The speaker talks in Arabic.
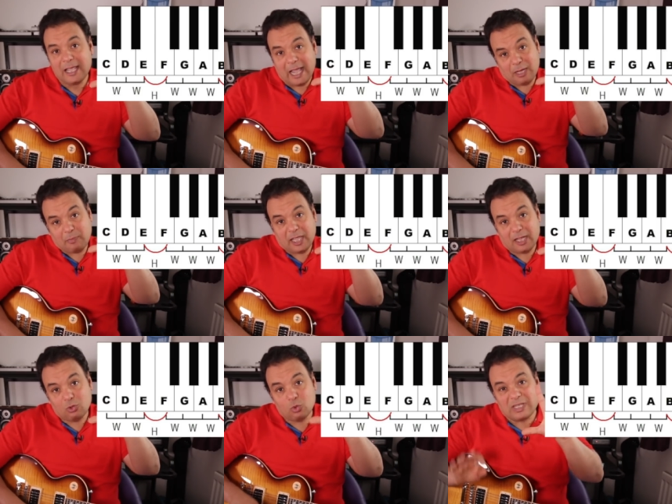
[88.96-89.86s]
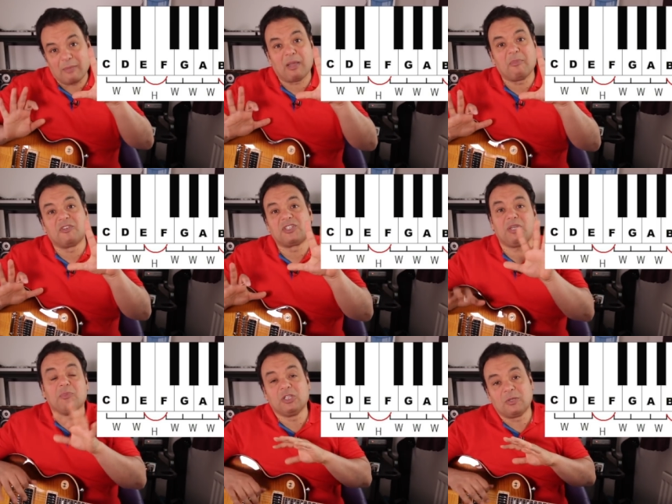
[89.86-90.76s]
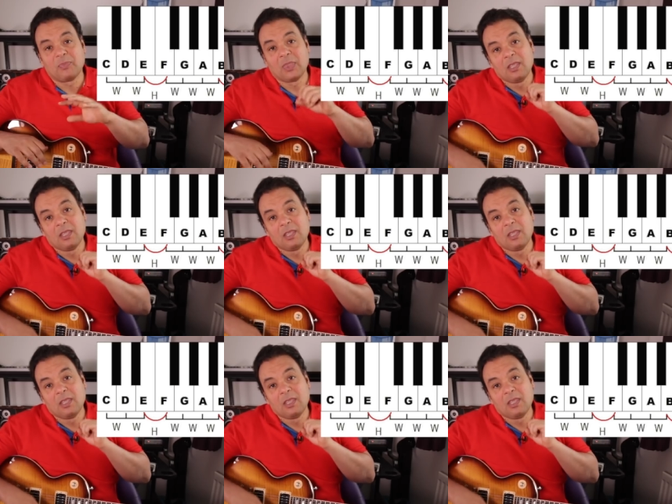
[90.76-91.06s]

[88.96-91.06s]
على البيانو وسبع مفاتيح بيضاء